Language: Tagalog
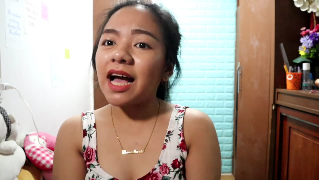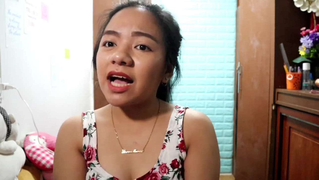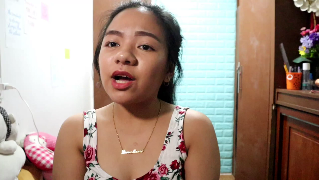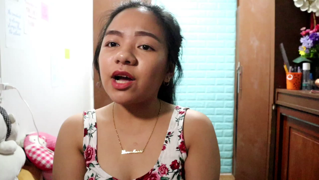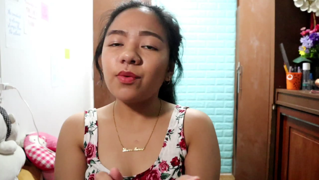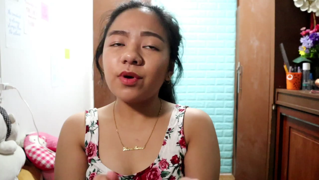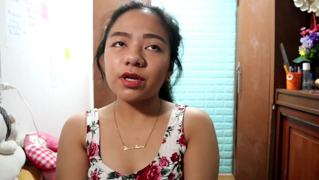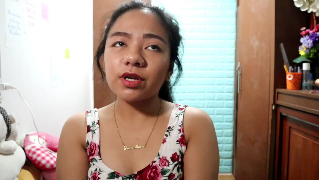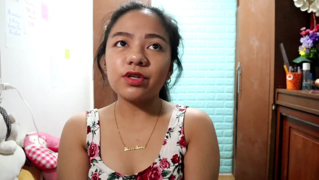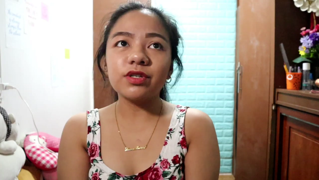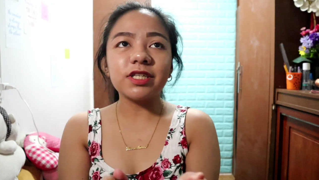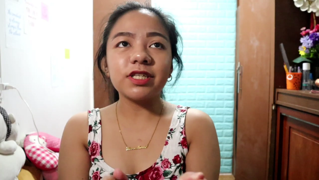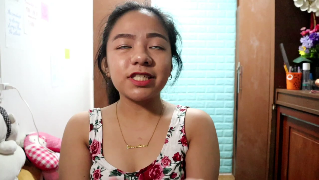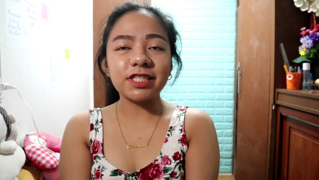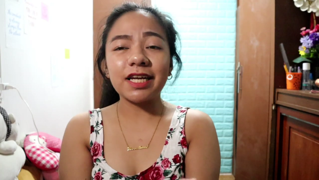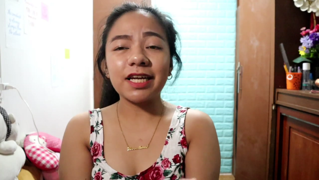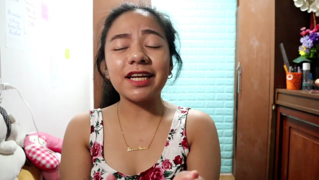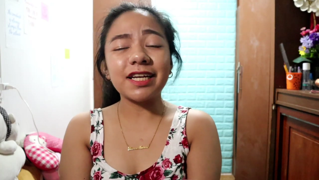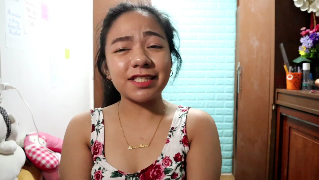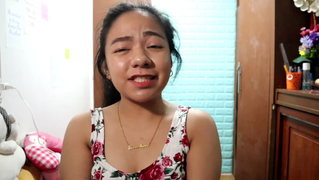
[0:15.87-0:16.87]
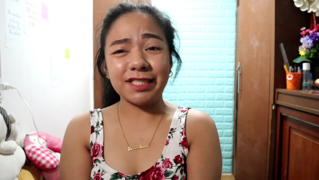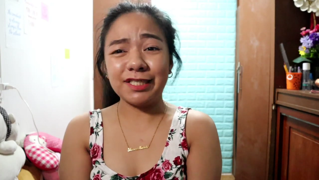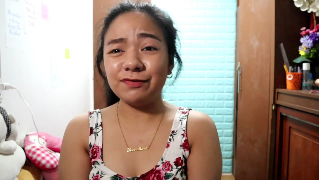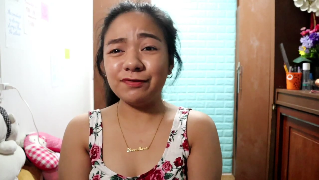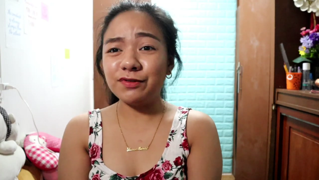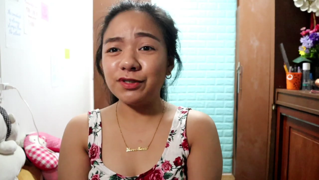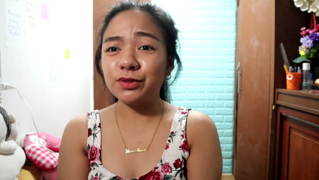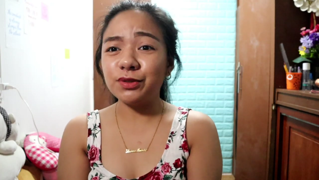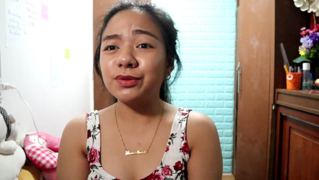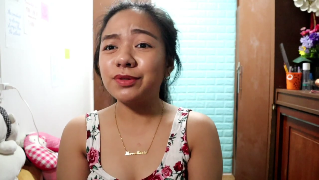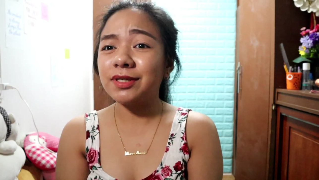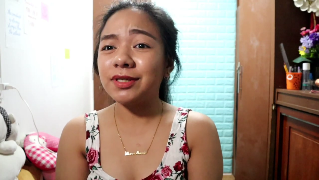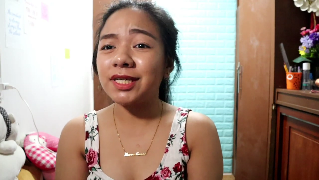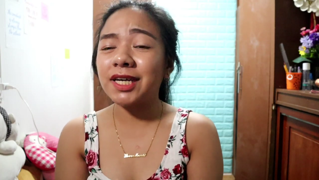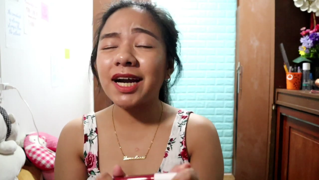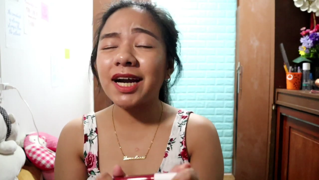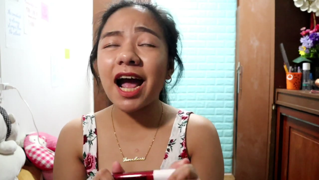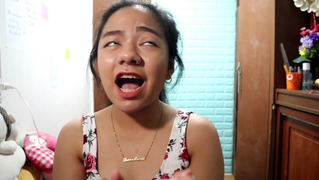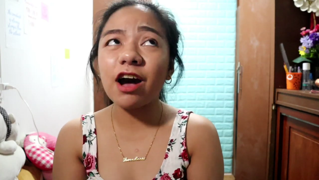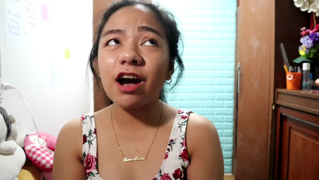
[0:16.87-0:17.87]
gagawan ko na siya ng review
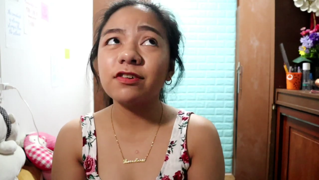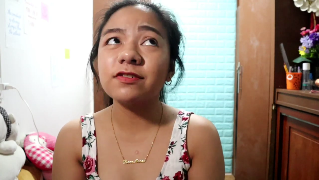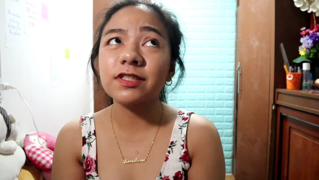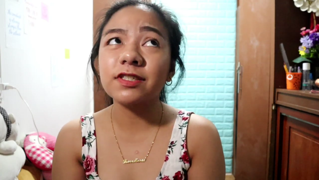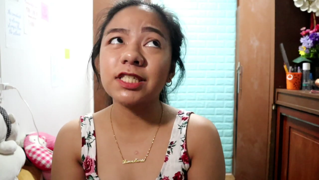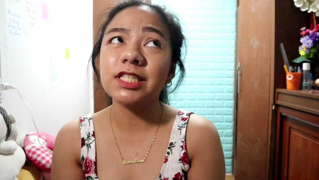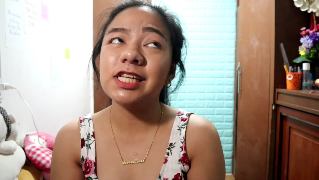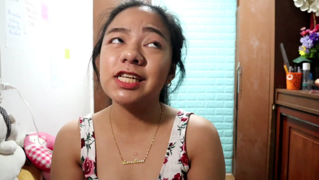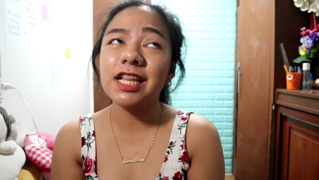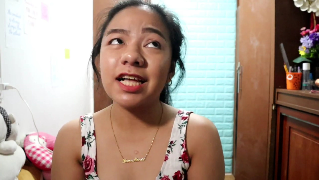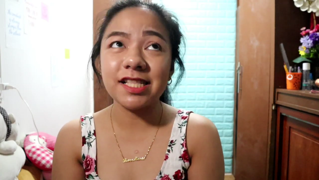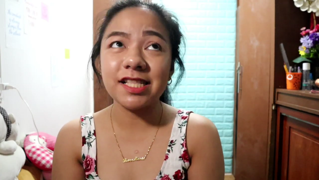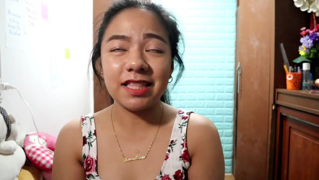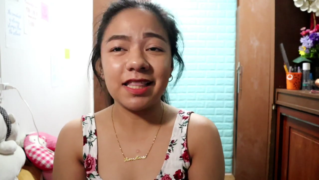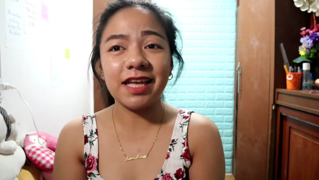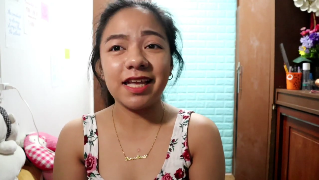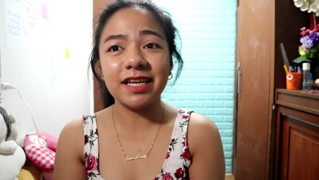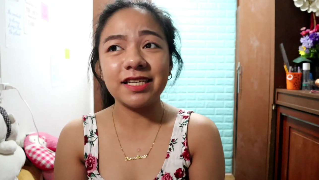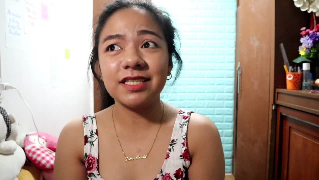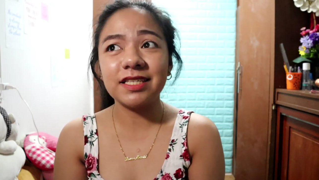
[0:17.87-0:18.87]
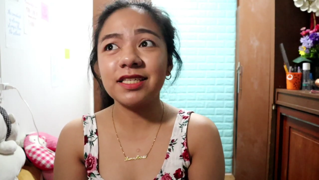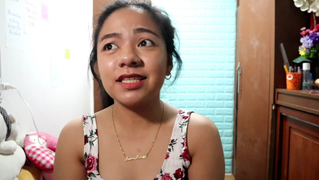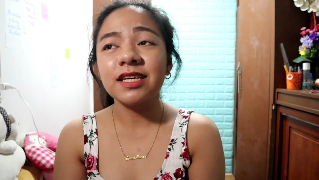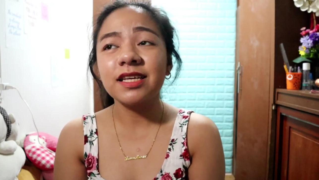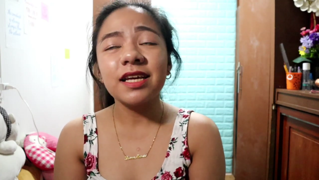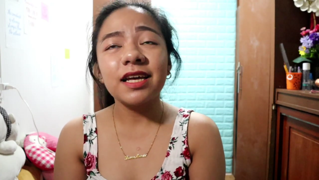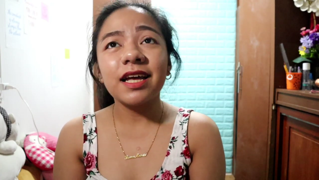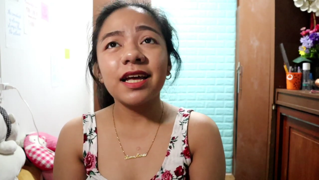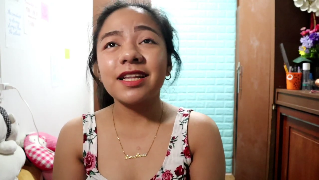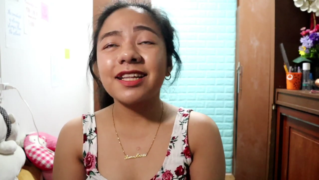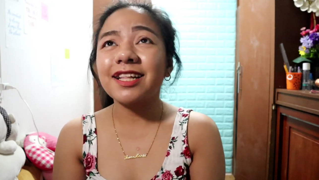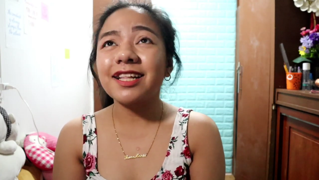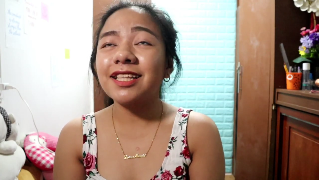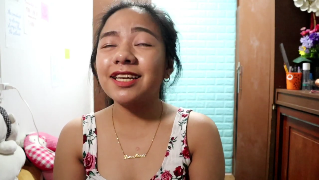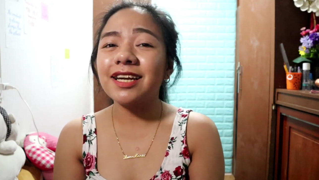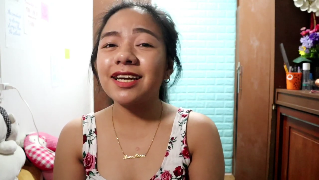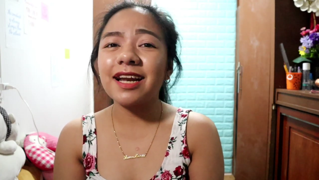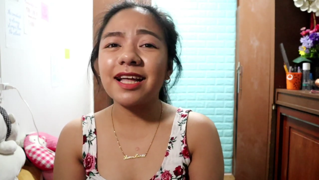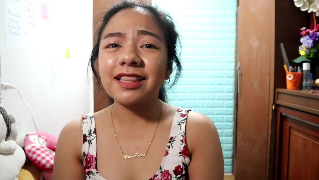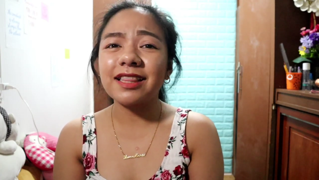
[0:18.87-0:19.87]
after ilang days na
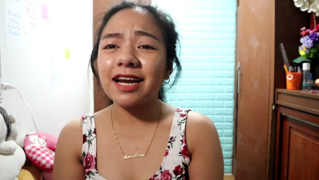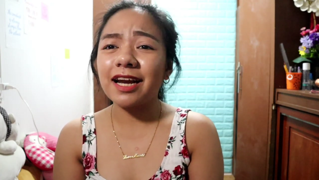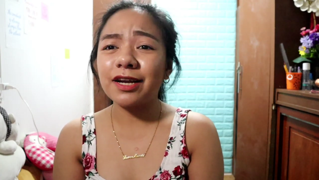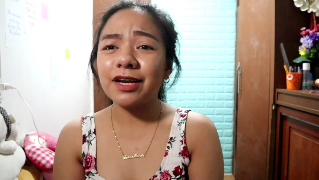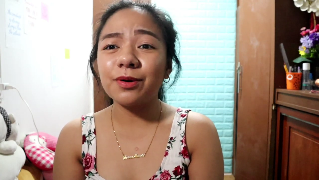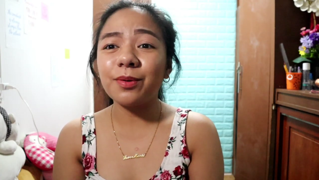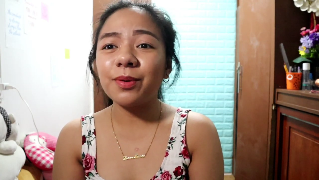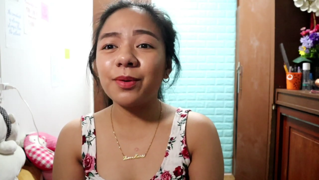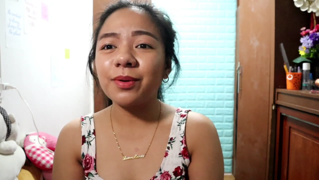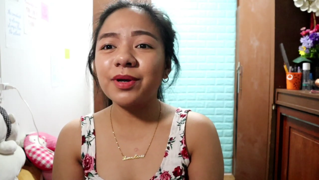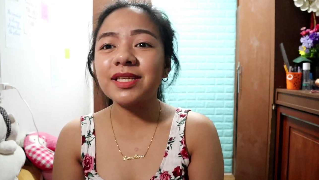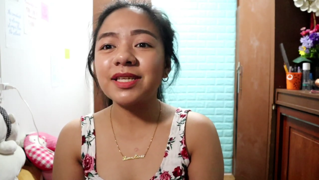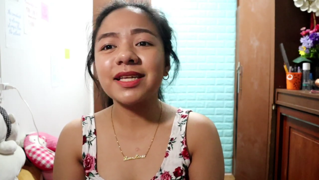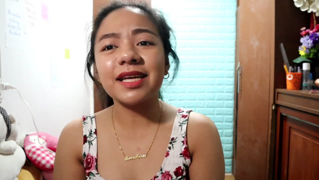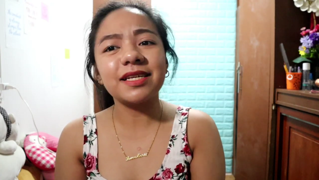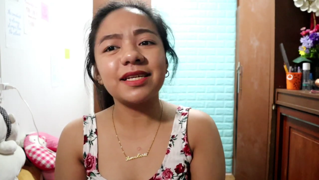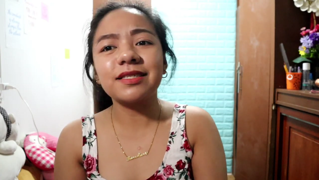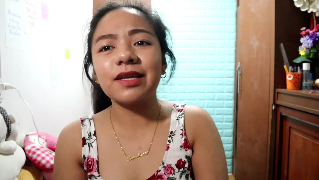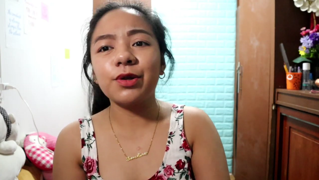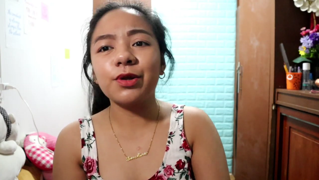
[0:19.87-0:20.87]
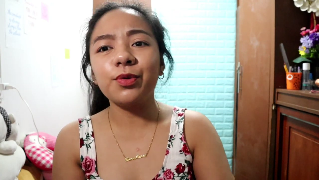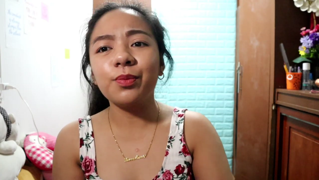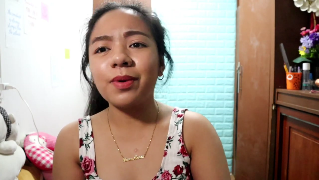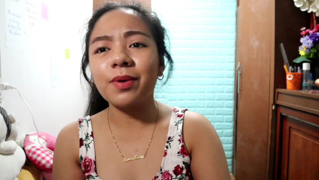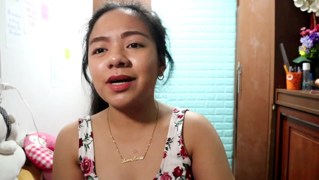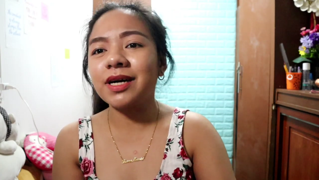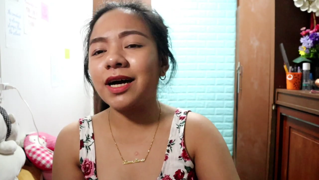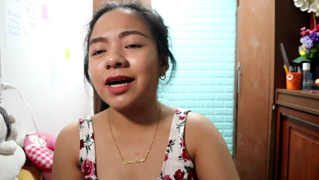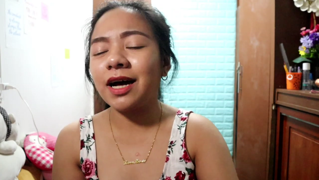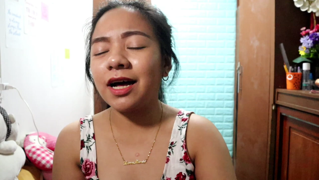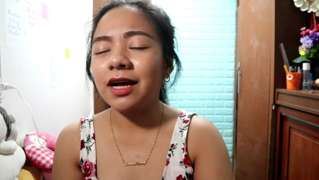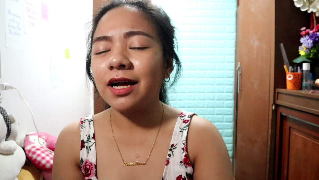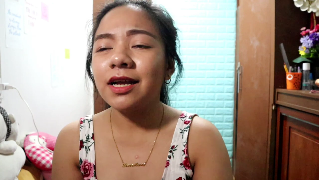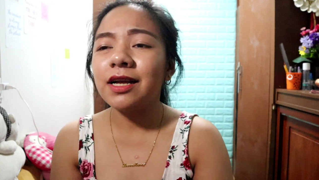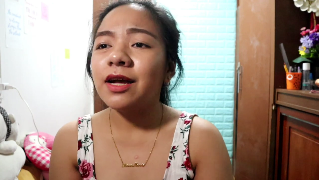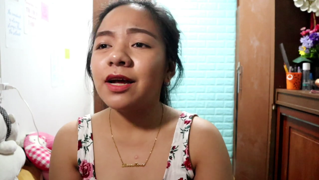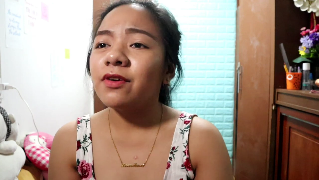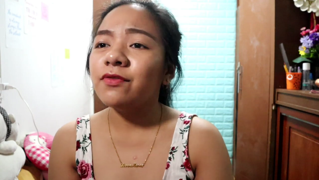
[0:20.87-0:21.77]
trinatry ko isa-isa yung mga